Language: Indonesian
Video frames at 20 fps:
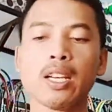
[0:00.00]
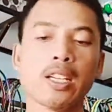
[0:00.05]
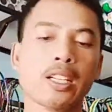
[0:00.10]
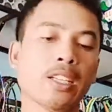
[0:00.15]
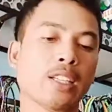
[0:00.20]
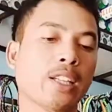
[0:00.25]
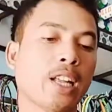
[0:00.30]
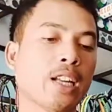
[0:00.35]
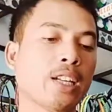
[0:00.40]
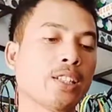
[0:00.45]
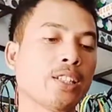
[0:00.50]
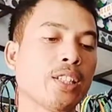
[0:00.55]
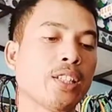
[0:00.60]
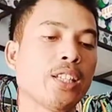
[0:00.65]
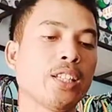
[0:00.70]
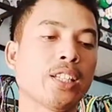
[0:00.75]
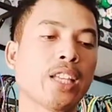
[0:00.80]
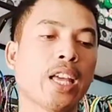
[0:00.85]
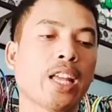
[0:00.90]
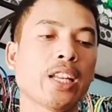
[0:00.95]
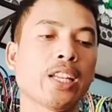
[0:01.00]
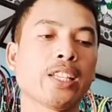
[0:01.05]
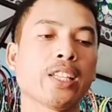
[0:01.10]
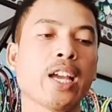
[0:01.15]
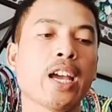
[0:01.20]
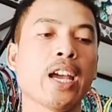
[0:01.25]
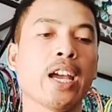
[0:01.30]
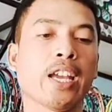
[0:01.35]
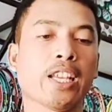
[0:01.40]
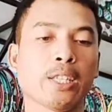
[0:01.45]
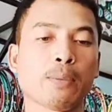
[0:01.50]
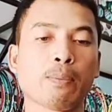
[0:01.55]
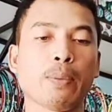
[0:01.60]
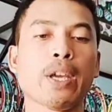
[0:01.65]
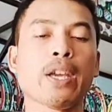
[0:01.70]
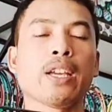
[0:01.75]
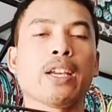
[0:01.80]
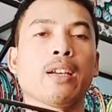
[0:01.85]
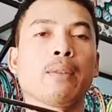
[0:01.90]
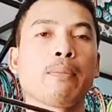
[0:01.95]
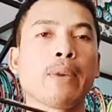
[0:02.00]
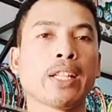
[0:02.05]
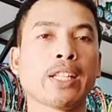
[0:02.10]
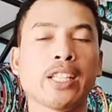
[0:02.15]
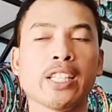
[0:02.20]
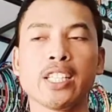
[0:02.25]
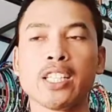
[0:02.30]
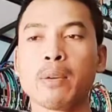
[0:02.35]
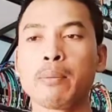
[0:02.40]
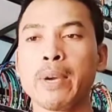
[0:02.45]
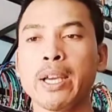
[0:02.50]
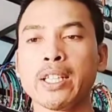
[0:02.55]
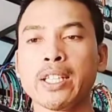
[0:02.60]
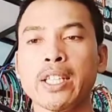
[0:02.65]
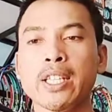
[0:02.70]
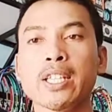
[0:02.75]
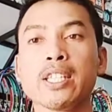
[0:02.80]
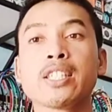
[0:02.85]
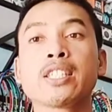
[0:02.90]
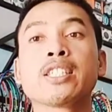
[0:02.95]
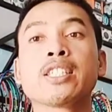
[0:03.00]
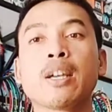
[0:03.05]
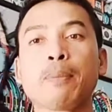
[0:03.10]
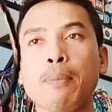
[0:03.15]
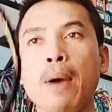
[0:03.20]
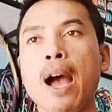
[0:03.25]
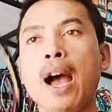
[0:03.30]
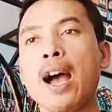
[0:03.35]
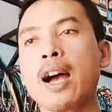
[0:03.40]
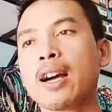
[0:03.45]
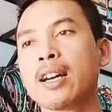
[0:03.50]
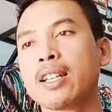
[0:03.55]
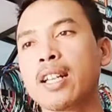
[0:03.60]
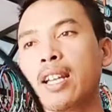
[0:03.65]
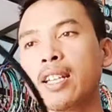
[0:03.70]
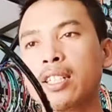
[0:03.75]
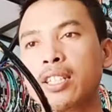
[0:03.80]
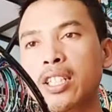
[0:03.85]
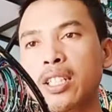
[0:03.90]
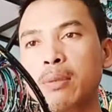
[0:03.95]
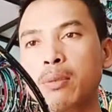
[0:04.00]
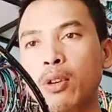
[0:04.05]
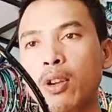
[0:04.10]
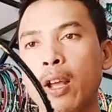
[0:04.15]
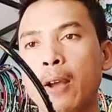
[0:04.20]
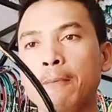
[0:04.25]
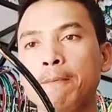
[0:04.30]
dan di sini serinya SP made in nya made in Jepang nah di sini bro ya